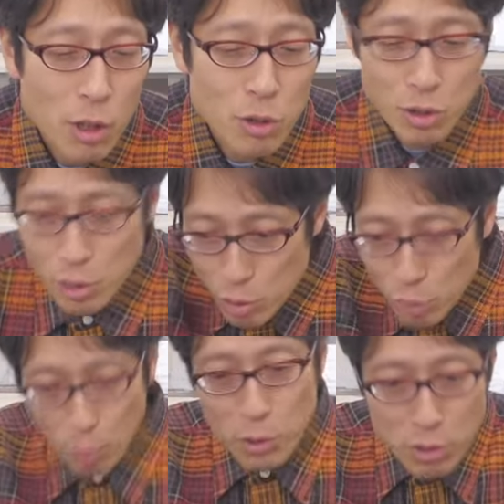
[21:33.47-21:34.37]
自由
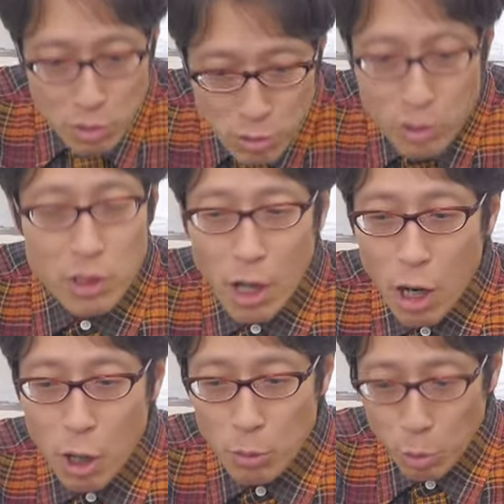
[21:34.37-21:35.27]
と民主主義
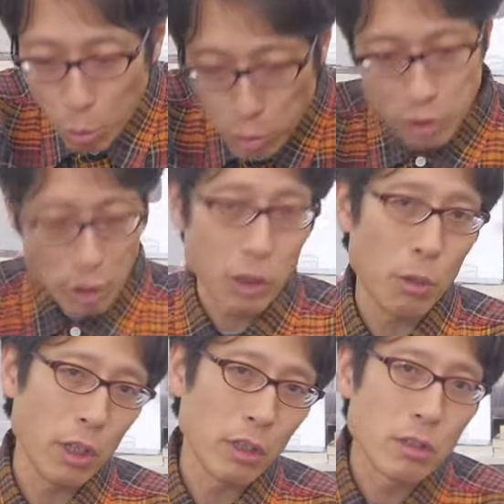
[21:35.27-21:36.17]
が党是だって
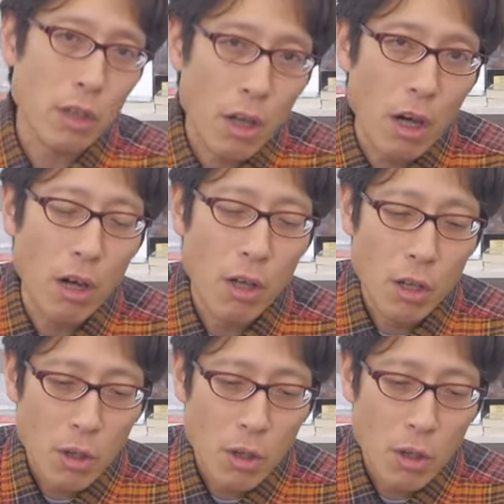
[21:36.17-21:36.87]
わけですか